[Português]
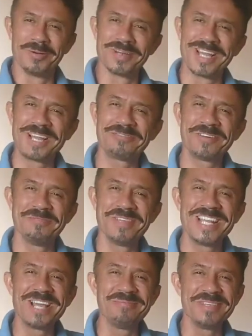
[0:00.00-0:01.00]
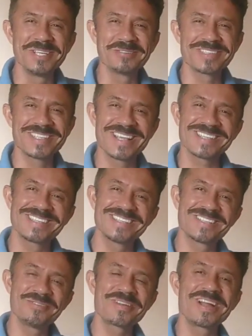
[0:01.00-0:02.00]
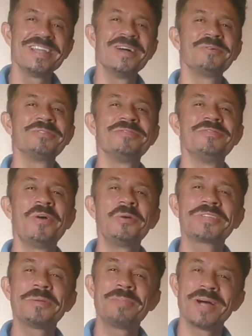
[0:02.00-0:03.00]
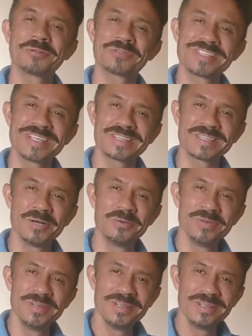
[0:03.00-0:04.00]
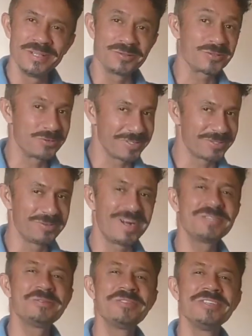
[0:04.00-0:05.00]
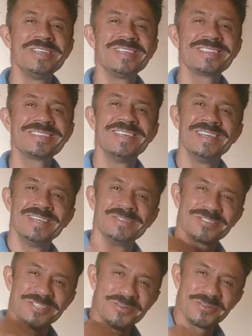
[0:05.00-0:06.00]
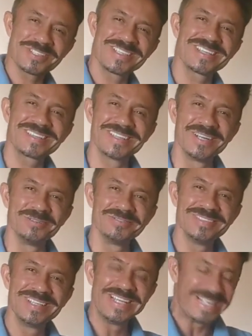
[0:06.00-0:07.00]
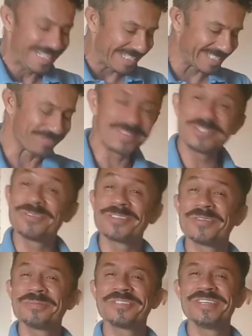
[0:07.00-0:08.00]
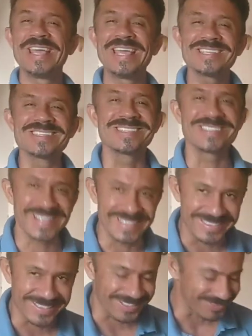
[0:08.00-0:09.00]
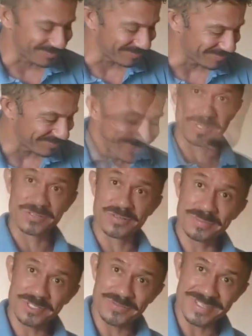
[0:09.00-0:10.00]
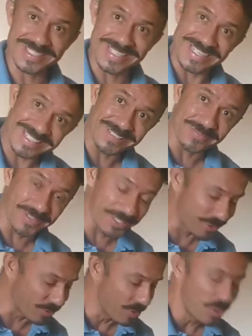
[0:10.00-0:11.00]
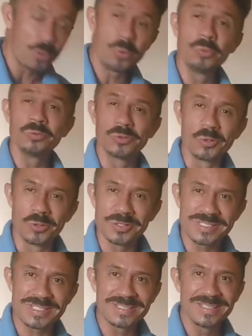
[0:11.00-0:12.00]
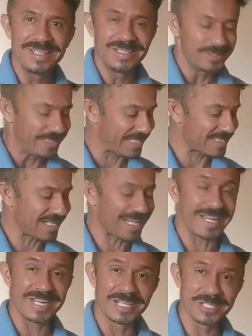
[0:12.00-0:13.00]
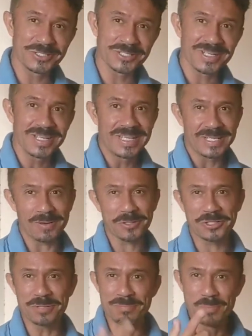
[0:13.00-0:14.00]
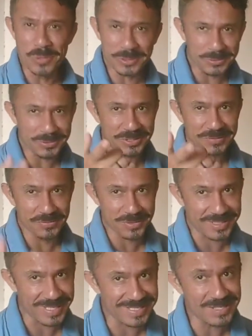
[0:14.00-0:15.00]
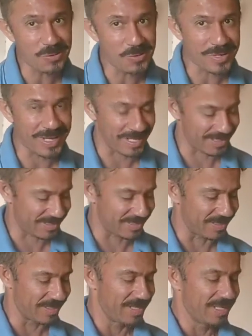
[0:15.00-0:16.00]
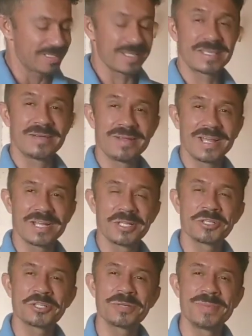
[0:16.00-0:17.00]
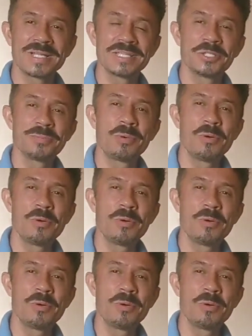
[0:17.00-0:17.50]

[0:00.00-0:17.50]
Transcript: Olá, família e amigos que assistem o canal De Volta para o Sertão. Eu sou Eduardo Dias, Senhor Sertão. Nesse vídeo nós vamos de receita. Nós vamos fazer nesse vídeo um doce dessa laranja que eu acho que muitos de vocês não conhecem. Isso aqui é uma laranja chamada de